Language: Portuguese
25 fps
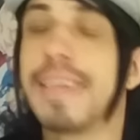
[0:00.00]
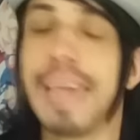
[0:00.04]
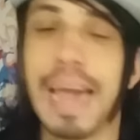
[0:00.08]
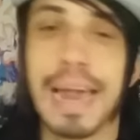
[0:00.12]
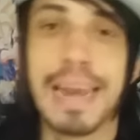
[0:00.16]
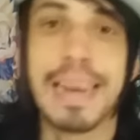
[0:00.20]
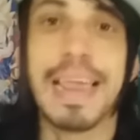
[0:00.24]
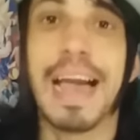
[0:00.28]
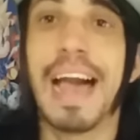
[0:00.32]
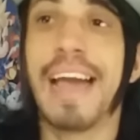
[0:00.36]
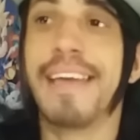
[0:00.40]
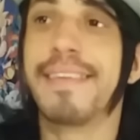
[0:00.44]
Que,
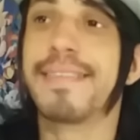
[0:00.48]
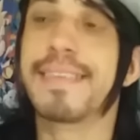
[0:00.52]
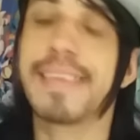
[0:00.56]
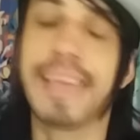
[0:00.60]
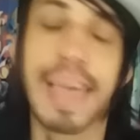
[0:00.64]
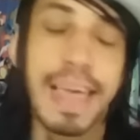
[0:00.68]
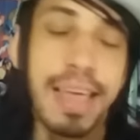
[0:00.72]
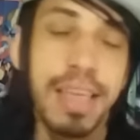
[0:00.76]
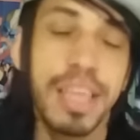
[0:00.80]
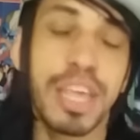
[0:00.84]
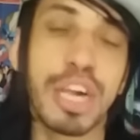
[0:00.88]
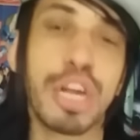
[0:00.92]
aliás,
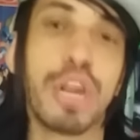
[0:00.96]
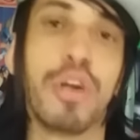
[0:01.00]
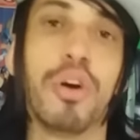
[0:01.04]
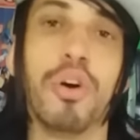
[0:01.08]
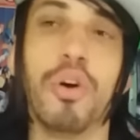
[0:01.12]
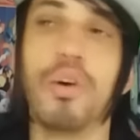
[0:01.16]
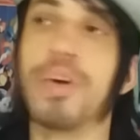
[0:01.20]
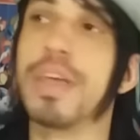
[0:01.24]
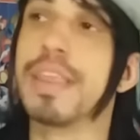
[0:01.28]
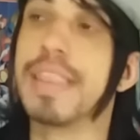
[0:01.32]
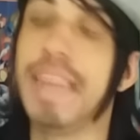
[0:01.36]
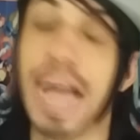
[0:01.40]
quem
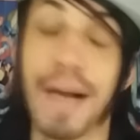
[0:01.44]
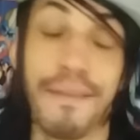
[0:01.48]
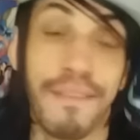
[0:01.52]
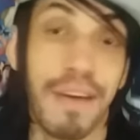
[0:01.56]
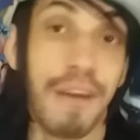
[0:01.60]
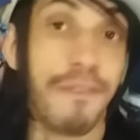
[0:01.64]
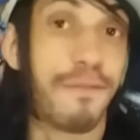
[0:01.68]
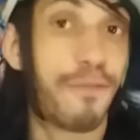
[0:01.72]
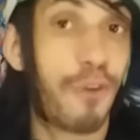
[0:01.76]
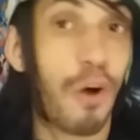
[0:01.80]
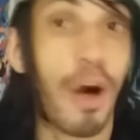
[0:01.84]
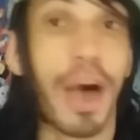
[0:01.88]
criou e
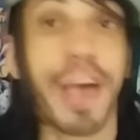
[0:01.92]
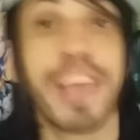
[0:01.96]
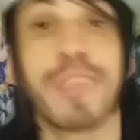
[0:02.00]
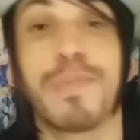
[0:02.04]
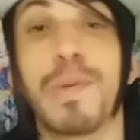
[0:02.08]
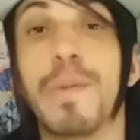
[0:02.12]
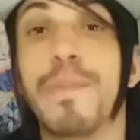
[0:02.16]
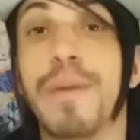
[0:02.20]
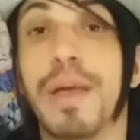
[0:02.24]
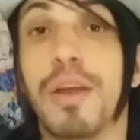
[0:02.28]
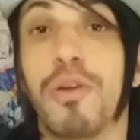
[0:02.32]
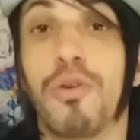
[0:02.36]
dava voz
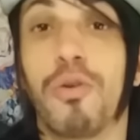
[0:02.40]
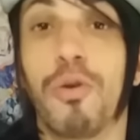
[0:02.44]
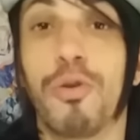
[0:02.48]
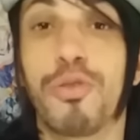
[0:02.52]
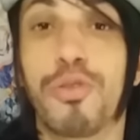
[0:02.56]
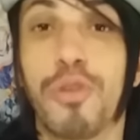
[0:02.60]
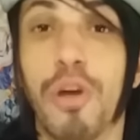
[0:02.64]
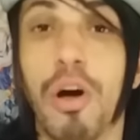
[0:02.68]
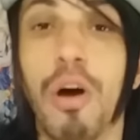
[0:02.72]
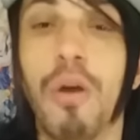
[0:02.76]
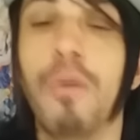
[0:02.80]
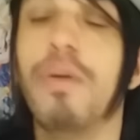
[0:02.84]
pro
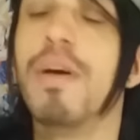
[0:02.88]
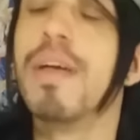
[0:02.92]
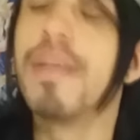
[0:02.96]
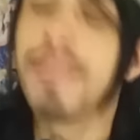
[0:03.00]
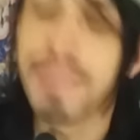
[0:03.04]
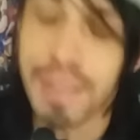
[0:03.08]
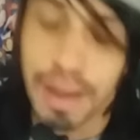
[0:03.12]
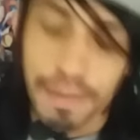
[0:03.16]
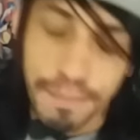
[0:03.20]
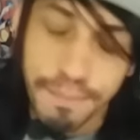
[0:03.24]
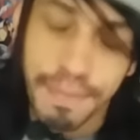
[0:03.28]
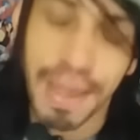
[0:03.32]
Melocoton
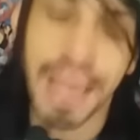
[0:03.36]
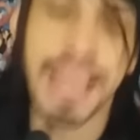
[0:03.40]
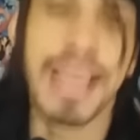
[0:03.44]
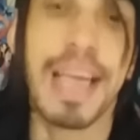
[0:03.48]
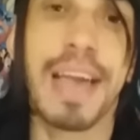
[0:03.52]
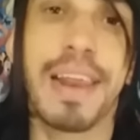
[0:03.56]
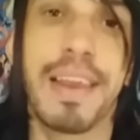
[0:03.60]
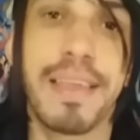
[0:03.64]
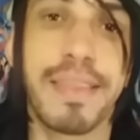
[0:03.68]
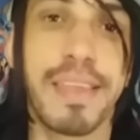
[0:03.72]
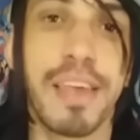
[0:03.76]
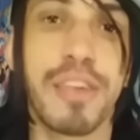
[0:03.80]

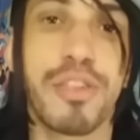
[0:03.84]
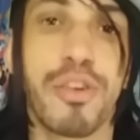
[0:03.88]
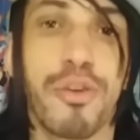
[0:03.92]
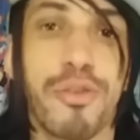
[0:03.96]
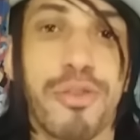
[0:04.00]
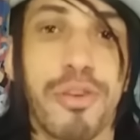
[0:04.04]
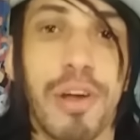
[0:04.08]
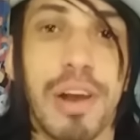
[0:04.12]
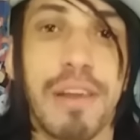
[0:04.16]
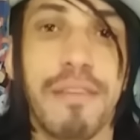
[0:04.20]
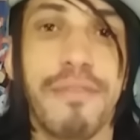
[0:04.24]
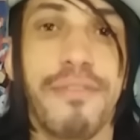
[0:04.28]
também era esse
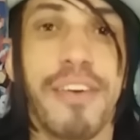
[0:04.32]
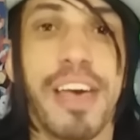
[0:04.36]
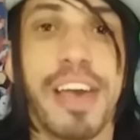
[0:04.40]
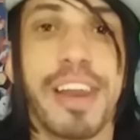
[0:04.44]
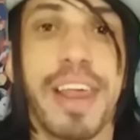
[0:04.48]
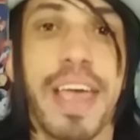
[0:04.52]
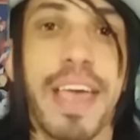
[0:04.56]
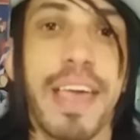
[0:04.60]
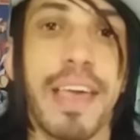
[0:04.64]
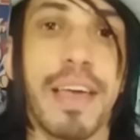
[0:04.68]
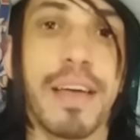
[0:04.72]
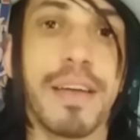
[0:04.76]
Edilson
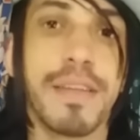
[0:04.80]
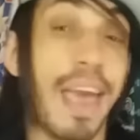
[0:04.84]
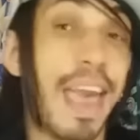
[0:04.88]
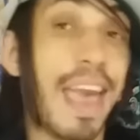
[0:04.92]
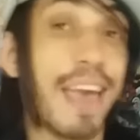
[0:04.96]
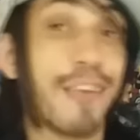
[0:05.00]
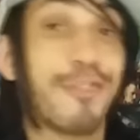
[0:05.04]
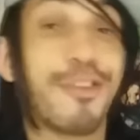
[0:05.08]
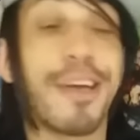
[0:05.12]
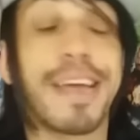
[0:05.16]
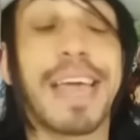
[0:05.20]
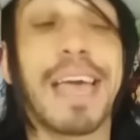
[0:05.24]
Oliveira aí.
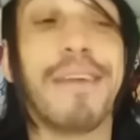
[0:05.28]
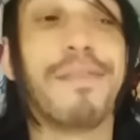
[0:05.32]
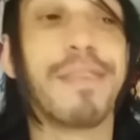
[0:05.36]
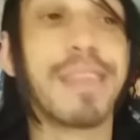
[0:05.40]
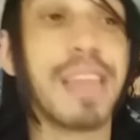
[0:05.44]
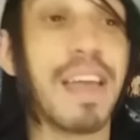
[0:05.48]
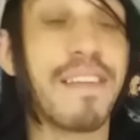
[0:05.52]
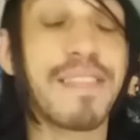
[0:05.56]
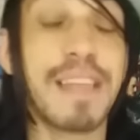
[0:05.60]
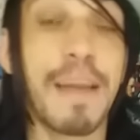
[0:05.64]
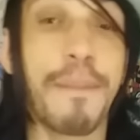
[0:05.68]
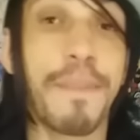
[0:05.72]
É, só que aí você
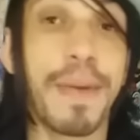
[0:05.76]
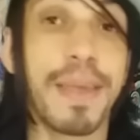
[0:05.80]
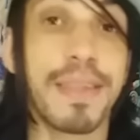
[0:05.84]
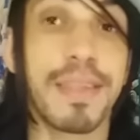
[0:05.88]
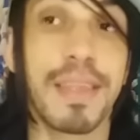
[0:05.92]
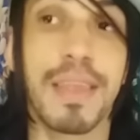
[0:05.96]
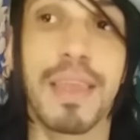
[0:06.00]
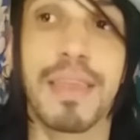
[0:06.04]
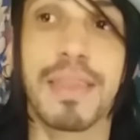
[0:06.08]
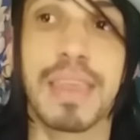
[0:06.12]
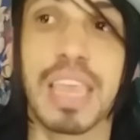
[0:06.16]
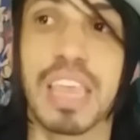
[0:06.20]
deve estar tá
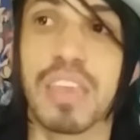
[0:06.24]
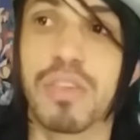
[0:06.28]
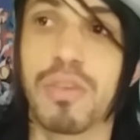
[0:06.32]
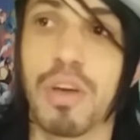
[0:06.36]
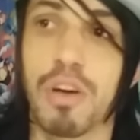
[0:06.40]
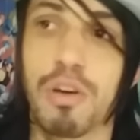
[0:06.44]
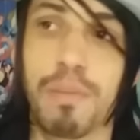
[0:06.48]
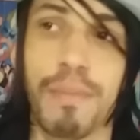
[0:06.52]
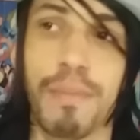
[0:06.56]
pensando assim, só